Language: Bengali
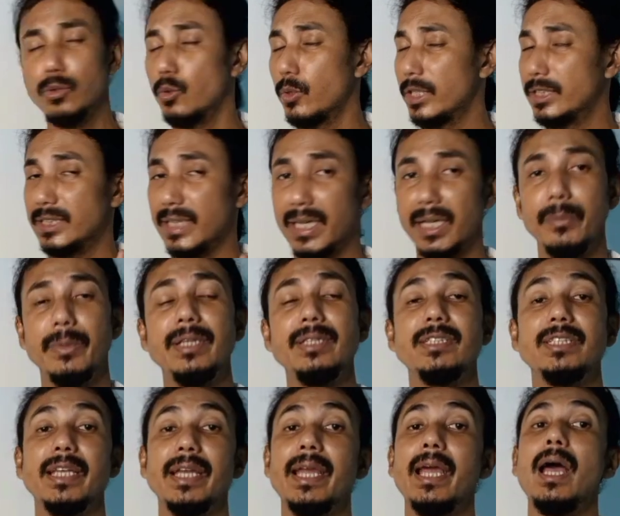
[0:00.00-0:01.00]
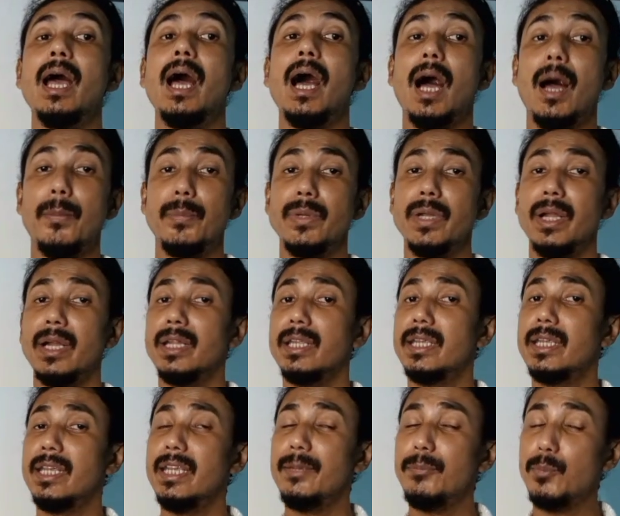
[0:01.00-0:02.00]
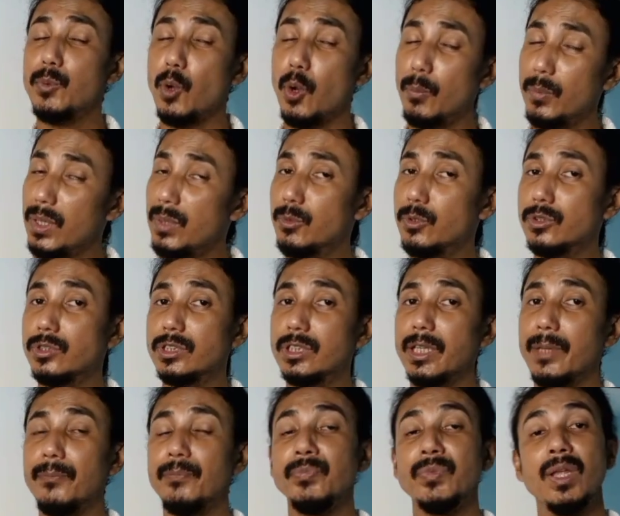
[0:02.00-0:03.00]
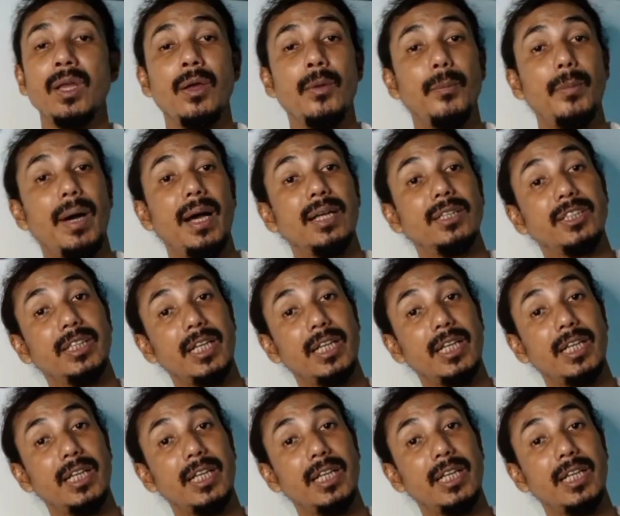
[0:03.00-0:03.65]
করে জানাবেন যে আপনার কি প্রবলেম হচ্ছে বা